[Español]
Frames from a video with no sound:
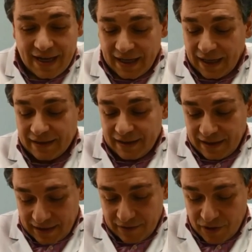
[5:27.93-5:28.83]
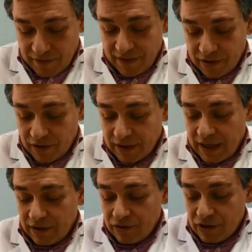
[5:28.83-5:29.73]
grande y no es fácil
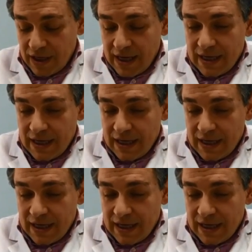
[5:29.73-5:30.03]
coordinarnos.